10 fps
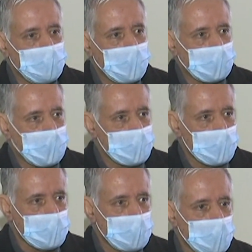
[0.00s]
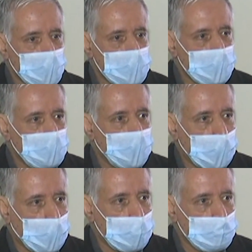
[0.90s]
الفيتامينات على اساس انه يزيد
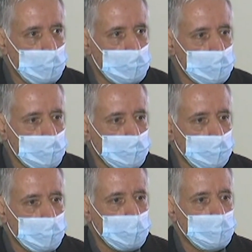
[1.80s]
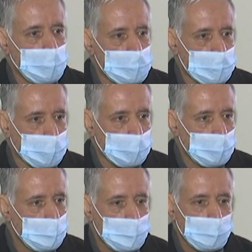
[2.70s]
المناعه عند الجسم آه، بالانسان
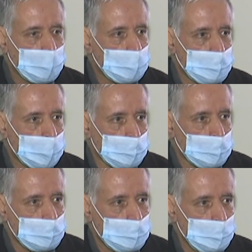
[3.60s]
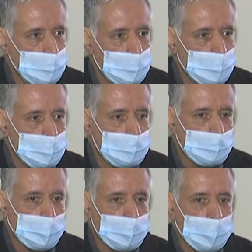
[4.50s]
فقط لا غير آه،
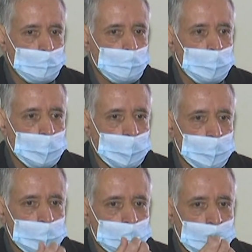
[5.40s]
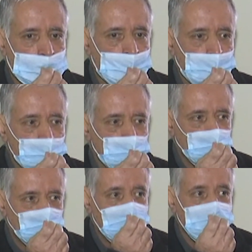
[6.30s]
طبعا الحمد لله يعني ما كانش
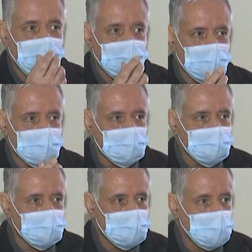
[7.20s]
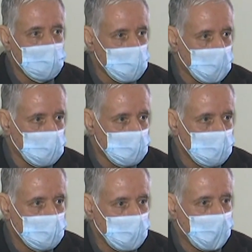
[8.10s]
عندي اي اعراض تذكر
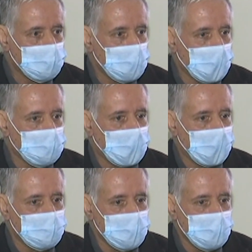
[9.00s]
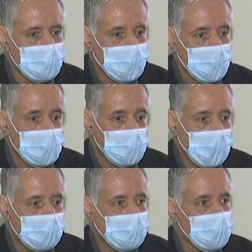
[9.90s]
الحمد لله رب العالمين
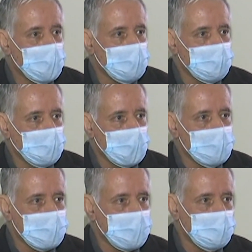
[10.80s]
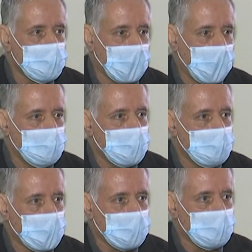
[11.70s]
وهذا الخوف انه الانسان يكون حامل
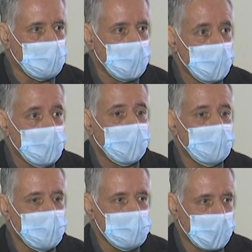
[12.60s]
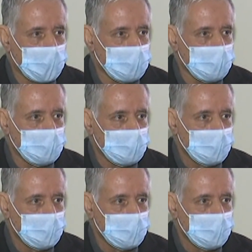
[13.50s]
المرض وما عندوش اعراض